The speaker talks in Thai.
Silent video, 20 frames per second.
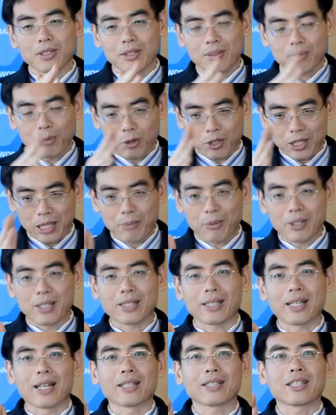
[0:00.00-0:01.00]
ผู้ใช้บริ
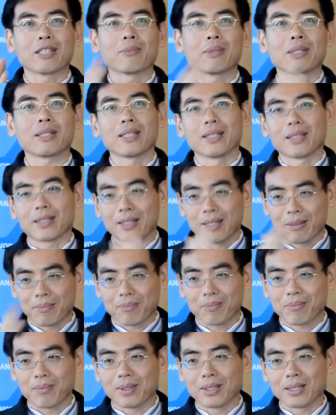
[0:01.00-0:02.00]
การก็ไปติดกับ
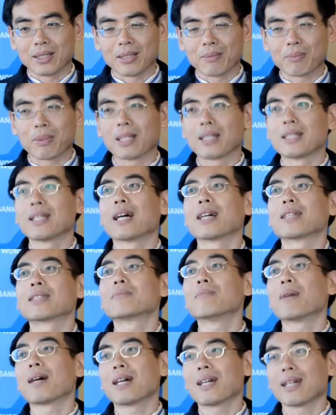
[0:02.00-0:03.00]
ภรรยาที่
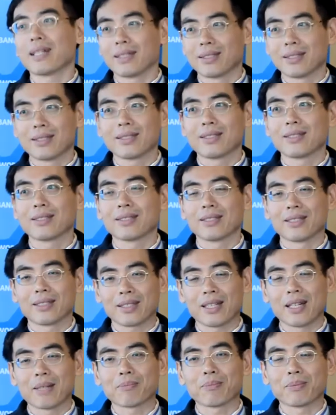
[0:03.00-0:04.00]
บ้านนะค
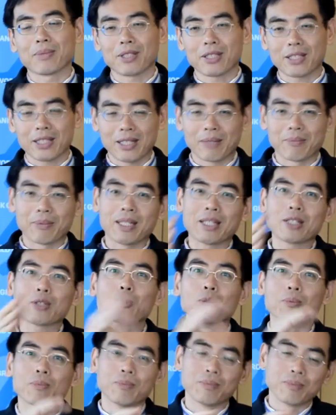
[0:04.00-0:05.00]
รับก็จะทำให้กลุ่ม